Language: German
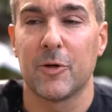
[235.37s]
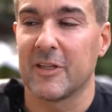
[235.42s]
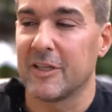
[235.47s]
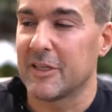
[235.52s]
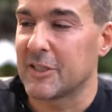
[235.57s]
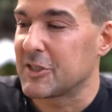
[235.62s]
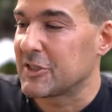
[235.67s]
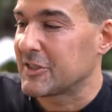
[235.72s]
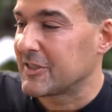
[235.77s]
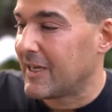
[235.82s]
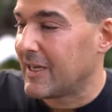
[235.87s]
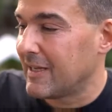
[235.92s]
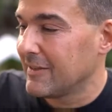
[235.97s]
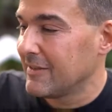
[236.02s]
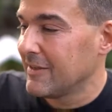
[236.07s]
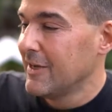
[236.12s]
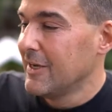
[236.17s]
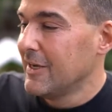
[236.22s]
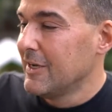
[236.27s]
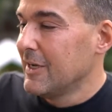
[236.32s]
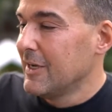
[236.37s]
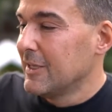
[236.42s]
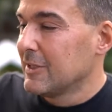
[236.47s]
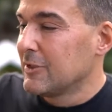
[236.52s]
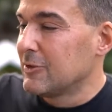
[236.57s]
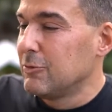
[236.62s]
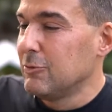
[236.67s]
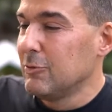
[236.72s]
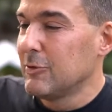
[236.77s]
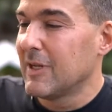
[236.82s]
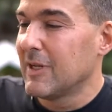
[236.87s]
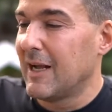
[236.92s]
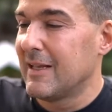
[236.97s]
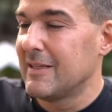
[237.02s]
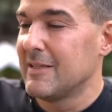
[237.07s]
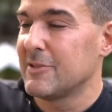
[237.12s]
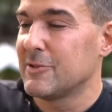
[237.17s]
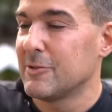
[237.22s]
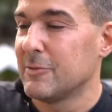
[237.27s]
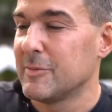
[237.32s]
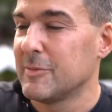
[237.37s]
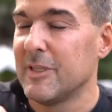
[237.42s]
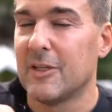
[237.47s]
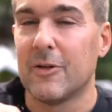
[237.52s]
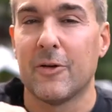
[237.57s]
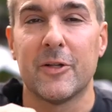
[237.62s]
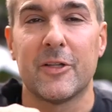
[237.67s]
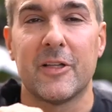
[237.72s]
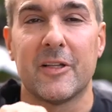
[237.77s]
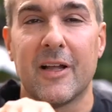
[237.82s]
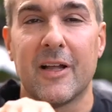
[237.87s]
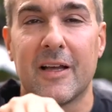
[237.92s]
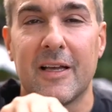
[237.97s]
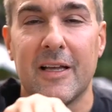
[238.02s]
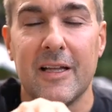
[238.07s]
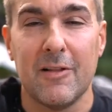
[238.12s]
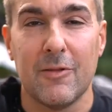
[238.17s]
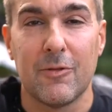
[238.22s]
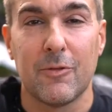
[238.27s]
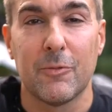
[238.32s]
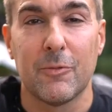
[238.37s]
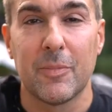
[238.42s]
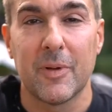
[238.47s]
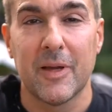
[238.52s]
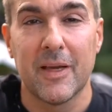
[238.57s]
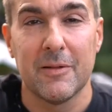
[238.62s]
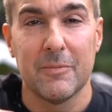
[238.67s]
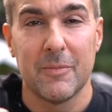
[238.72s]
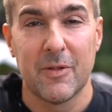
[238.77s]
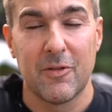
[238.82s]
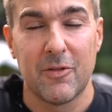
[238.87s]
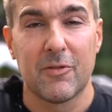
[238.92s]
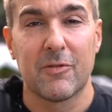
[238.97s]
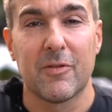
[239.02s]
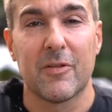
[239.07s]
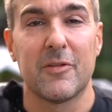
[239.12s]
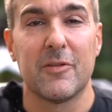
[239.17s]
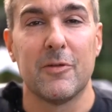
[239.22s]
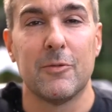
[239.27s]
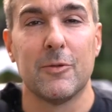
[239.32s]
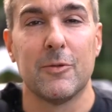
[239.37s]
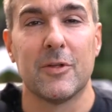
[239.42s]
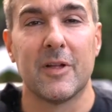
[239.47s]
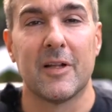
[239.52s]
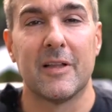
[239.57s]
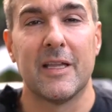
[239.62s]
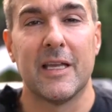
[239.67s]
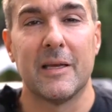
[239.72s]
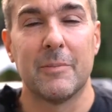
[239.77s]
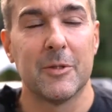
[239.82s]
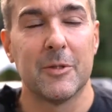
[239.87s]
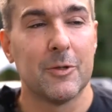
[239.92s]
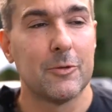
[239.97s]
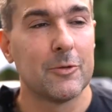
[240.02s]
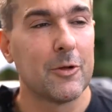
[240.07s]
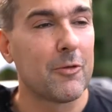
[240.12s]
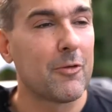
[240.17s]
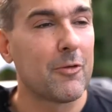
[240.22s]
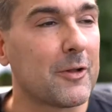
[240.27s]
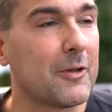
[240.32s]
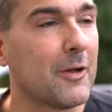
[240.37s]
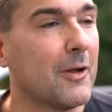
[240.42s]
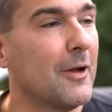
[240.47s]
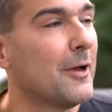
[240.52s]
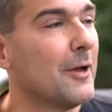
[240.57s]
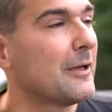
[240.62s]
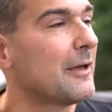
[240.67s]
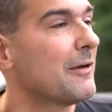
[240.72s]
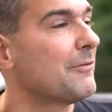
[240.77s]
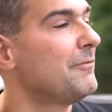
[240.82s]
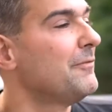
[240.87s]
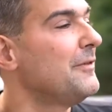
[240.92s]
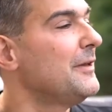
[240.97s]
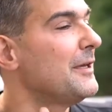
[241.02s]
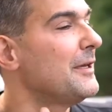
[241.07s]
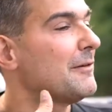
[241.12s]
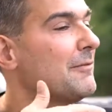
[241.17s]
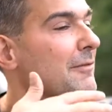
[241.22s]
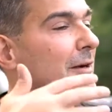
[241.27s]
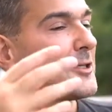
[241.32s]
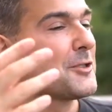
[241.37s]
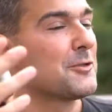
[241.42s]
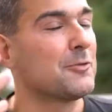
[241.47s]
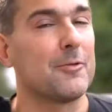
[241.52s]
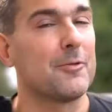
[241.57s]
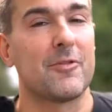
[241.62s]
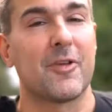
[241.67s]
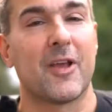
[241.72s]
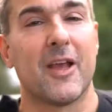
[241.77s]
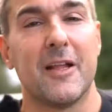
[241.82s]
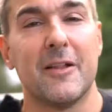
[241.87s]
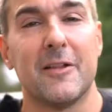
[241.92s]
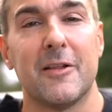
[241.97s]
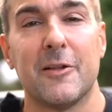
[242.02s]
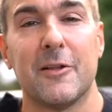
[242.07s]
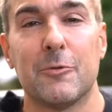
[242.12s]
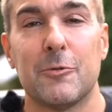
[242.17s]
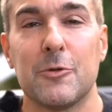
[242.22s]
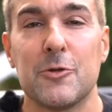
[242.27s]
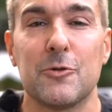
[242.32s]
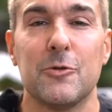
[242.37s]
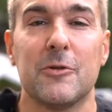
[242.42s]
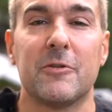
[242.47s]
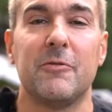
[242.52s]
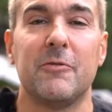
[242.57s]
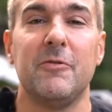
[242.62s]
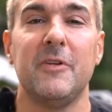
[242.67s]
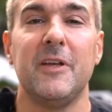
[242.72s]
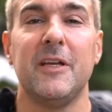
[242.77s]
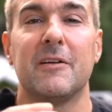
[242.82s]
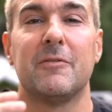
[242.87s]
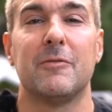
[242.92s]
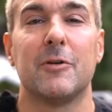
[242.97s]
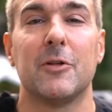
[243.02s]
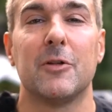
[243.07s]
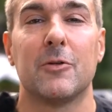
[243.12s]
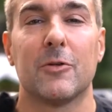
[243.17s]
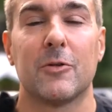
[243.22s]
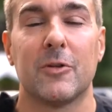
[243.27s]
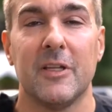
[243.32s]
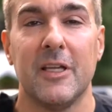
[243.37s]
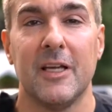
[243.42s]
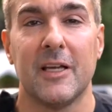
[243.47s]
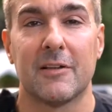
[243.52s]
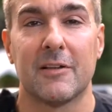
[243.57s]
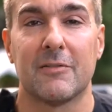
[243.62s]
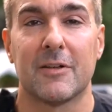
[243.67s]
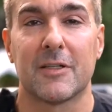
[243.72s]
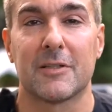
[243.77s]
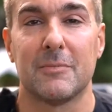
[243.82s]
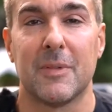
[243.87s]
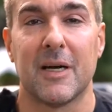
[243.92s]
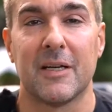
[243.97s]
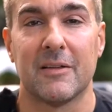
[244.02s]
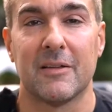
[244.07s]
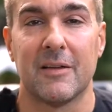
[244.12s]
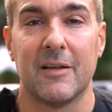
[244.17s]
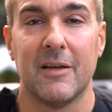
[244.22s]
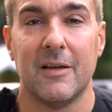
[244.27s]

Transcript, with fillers: Der Staat tut alles, um die Leute dahin zu bringen, beziehungsweise die Unternehmen. Und dann er, ja, wir waschen unsere Hände in Unschuld. Wir würden doch nie etwas machen.